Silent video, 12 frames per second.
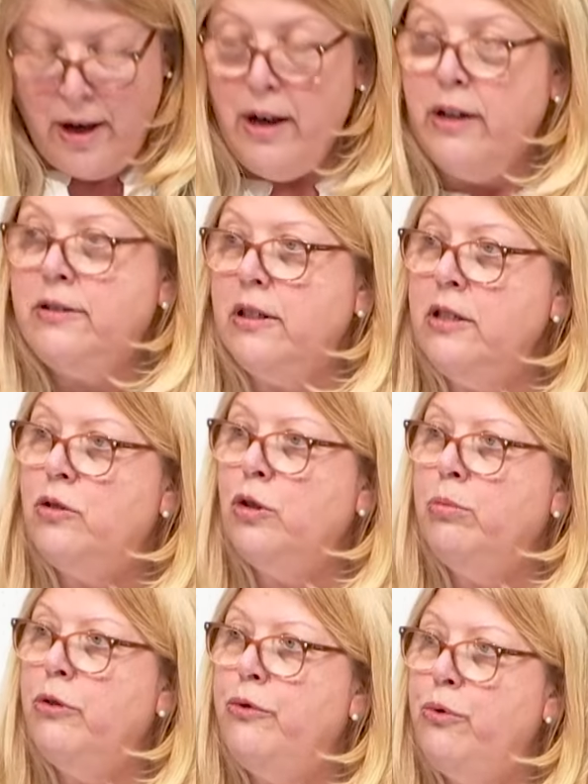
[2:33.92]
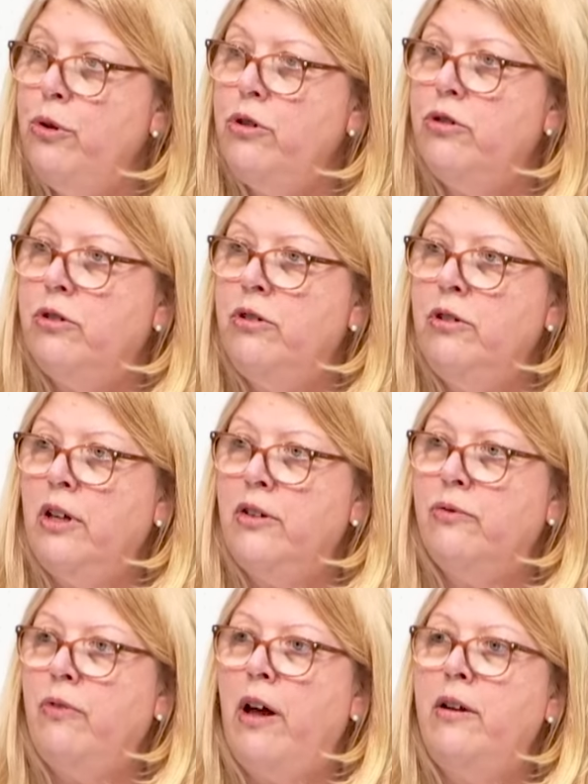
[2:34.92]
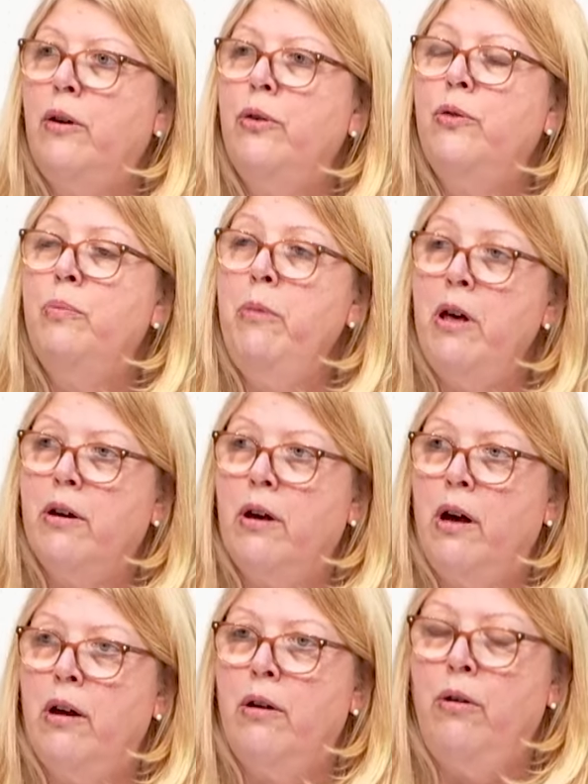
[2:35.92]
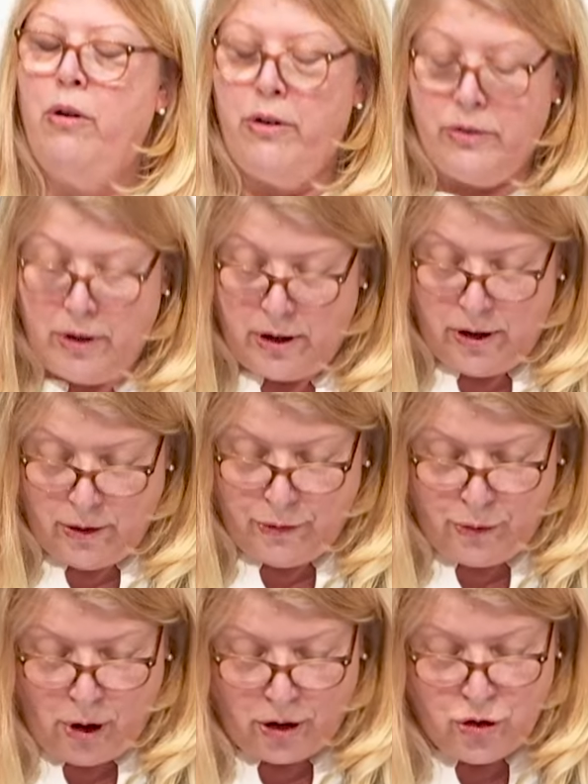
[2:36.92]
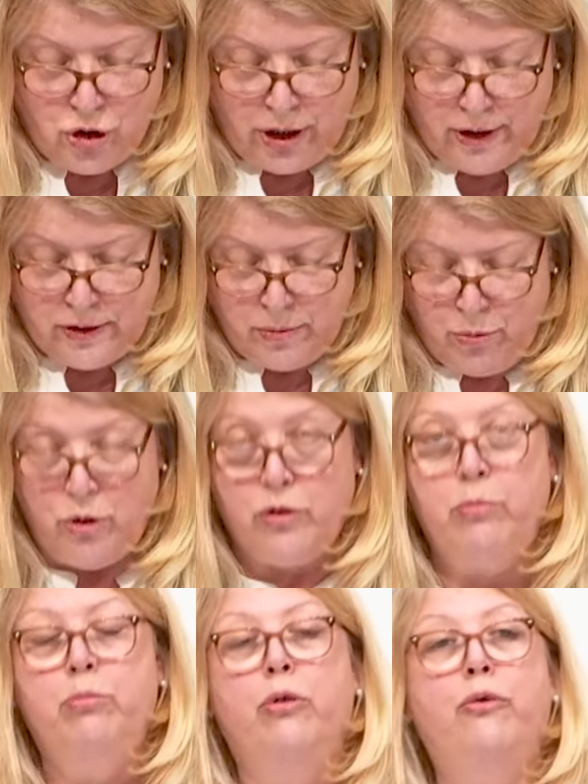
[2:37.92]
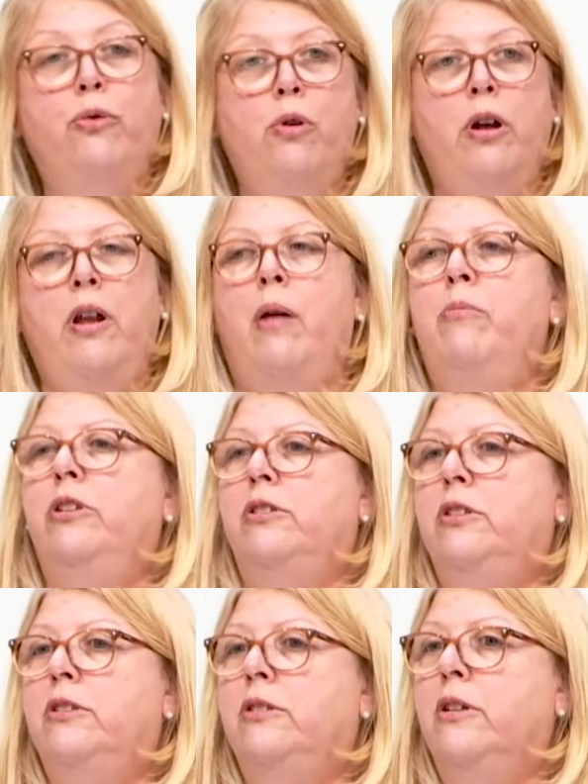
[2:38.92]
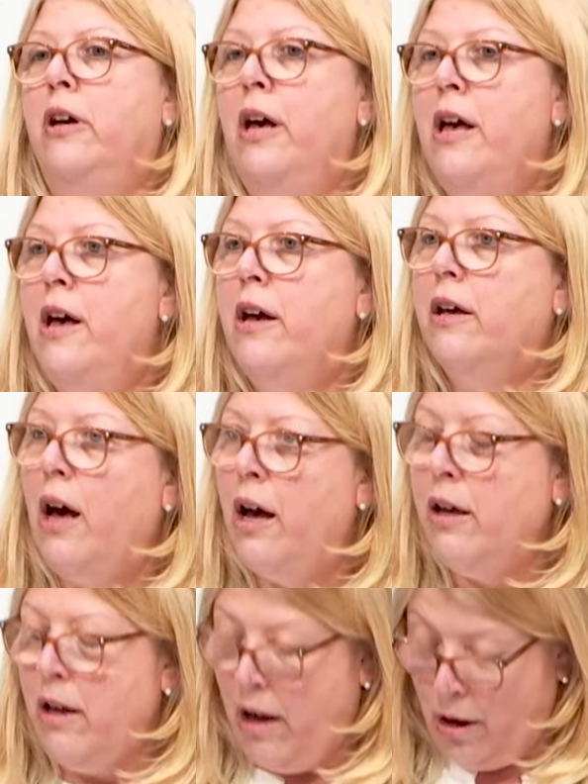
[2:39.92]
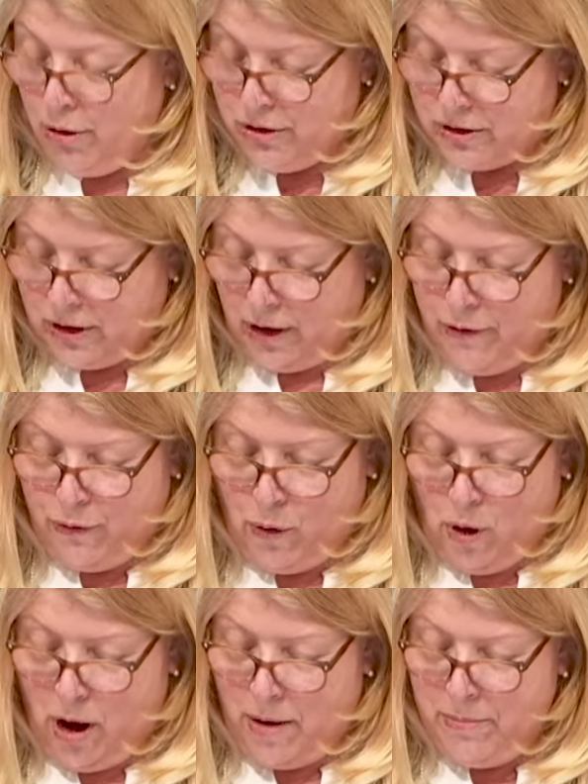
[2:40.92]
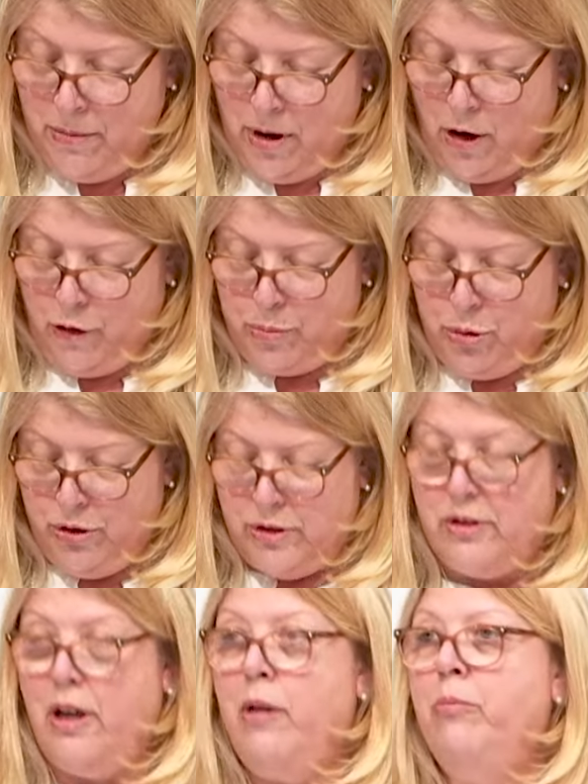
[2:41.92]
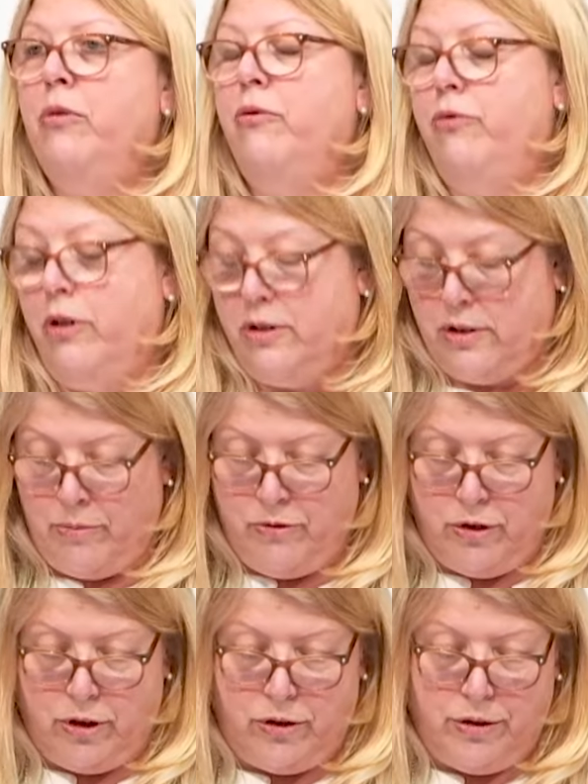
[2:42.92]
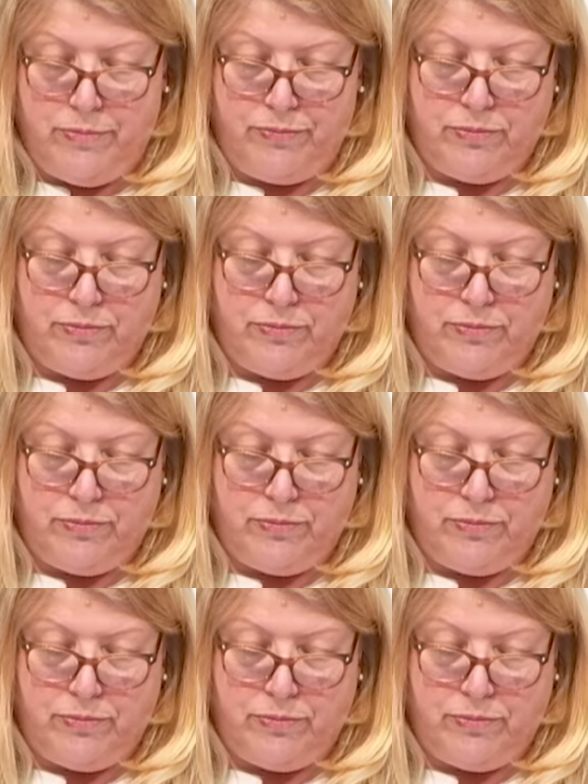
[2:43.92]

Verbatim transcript: Es ist zu befürchten, dass weitaus mehr Krankenhäuser ihre Pforten schließen müssen, bevor nämlich diese Krankenhausreform auf Bundesebene wirksam wird.